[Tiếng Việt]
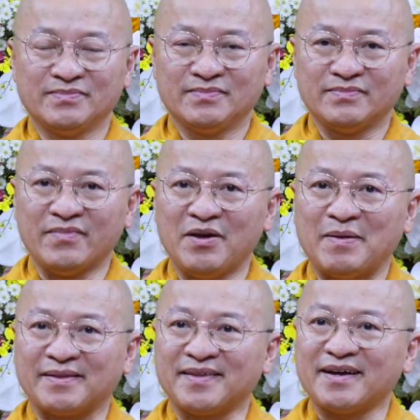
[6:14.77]
nơi
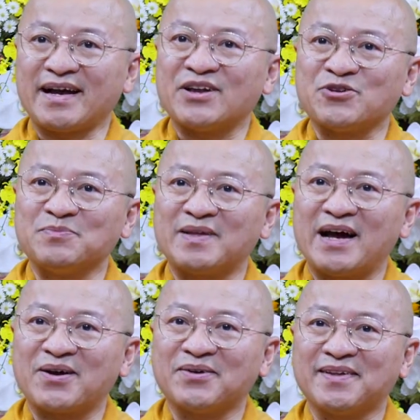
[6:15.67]
mà tất cả chúng
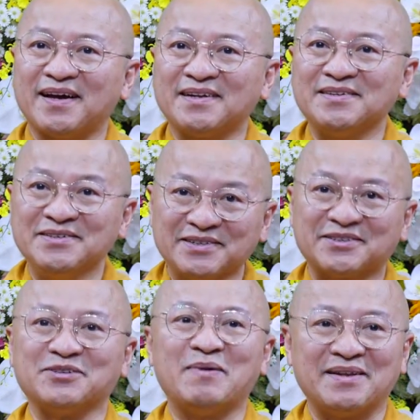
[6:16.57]
ta có thể nương
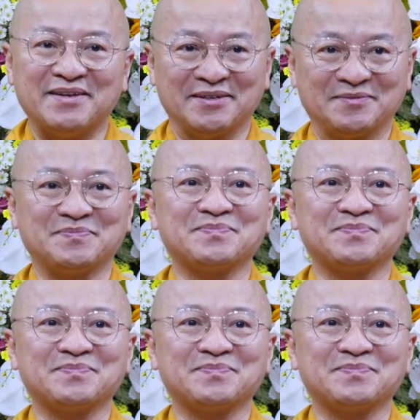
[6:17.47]
tựa bền vững,